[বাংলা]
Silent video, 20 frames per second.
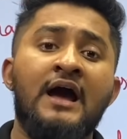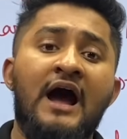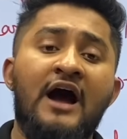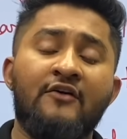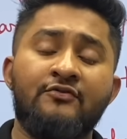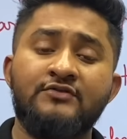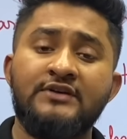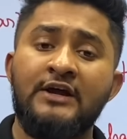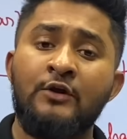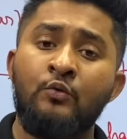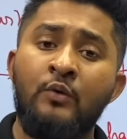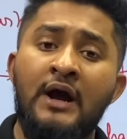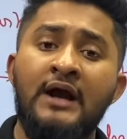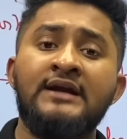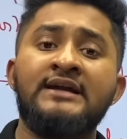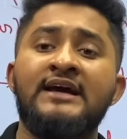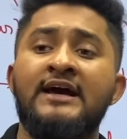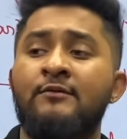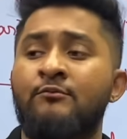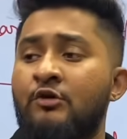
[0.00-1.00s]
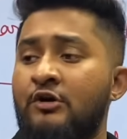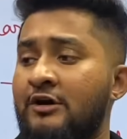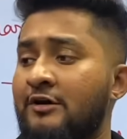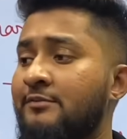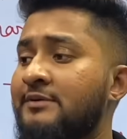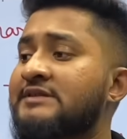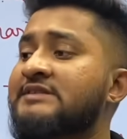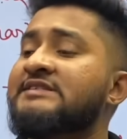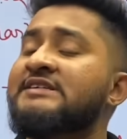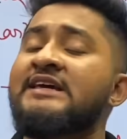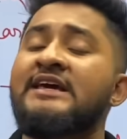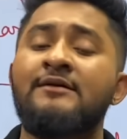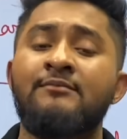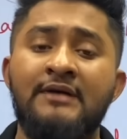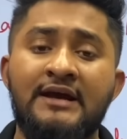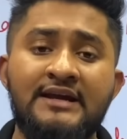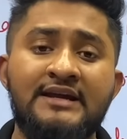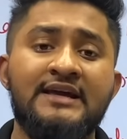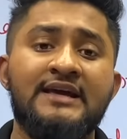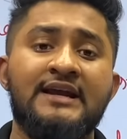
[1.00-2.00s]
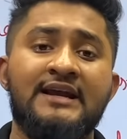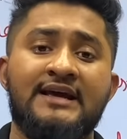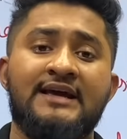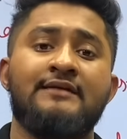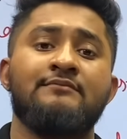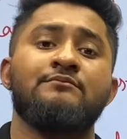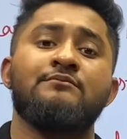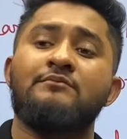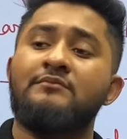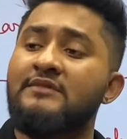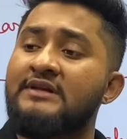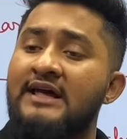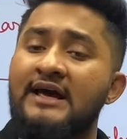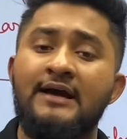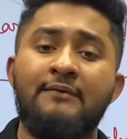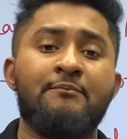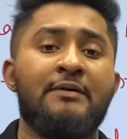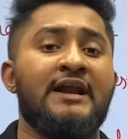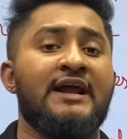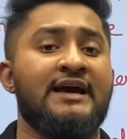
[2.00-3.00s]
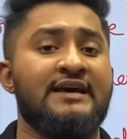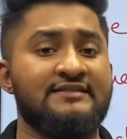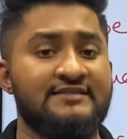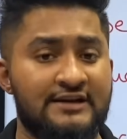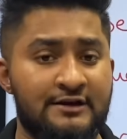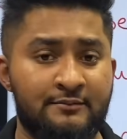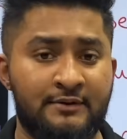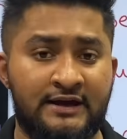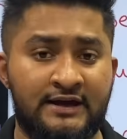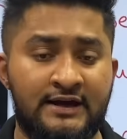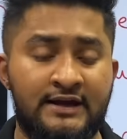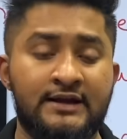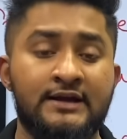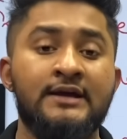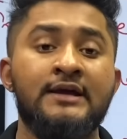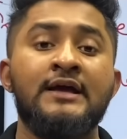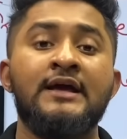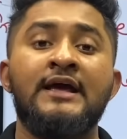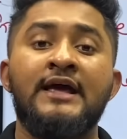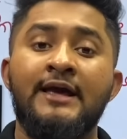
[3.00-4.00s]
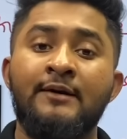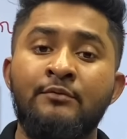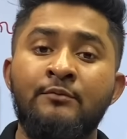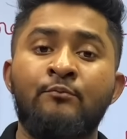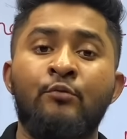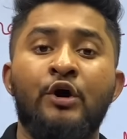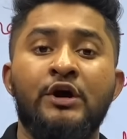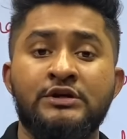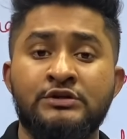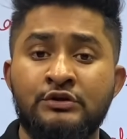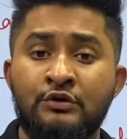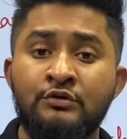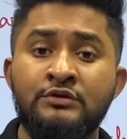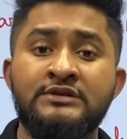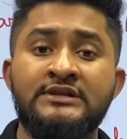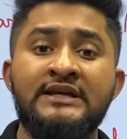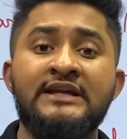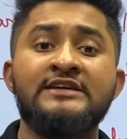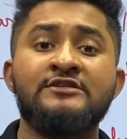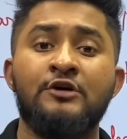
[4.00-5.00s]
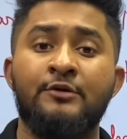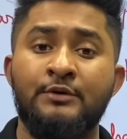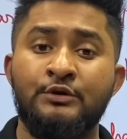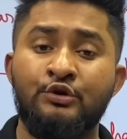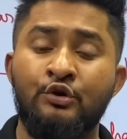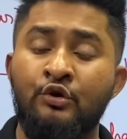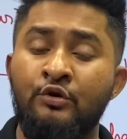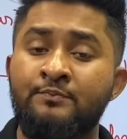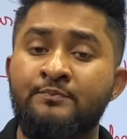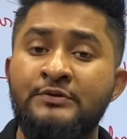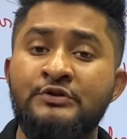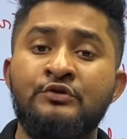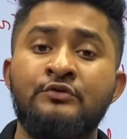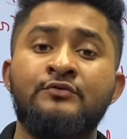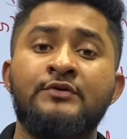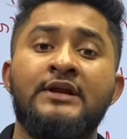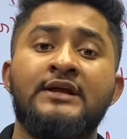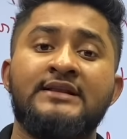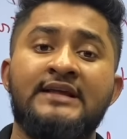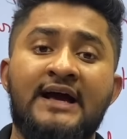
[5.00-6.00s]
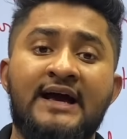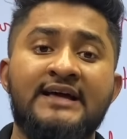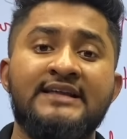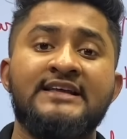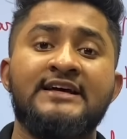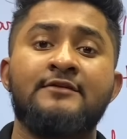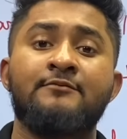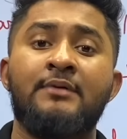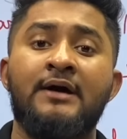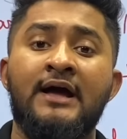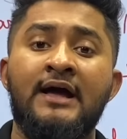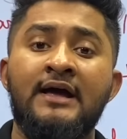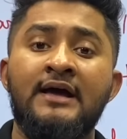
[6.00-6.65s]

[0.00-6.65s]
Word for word: আফটার ওয়ান ইয়ার মনে হবে ছি মেডিকেলে নিয়ে প্যারা খেয়েছিলাম এককালে এবং বয়স যখন তিরিশ হবে তখন পিছন ফিরে তাকায় দেখবা